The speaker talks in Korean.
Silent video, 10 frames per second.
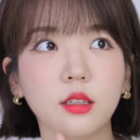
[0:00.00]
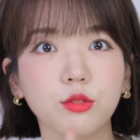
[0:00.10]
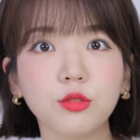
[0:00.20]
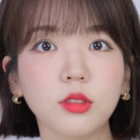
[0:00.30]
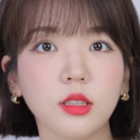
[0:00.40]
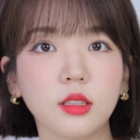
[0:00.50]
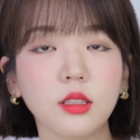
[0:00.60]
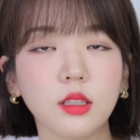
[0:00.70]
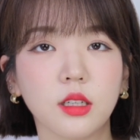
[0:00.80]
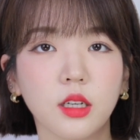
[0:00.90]

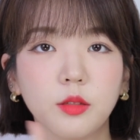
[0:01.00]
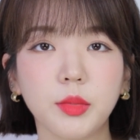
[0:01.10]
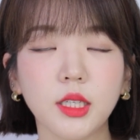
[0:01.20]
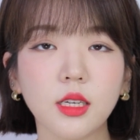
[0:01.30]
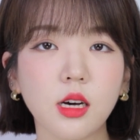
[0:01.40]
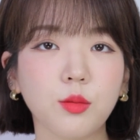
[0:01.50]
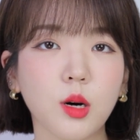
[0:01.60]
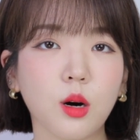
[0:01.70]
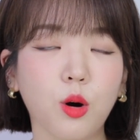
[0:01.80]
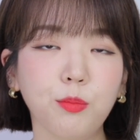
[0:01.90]
눈크는
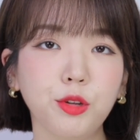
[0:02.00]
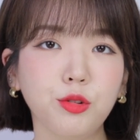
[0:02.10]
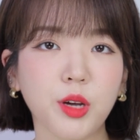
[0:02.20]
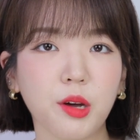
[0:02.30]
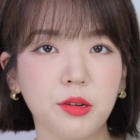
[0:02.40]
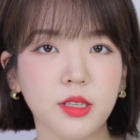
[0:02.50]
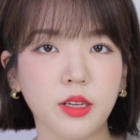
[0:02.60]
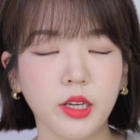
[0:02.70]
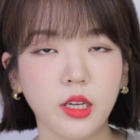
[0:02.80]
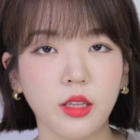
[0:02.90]
미샤와 어피오
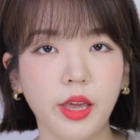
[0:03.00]
계열사인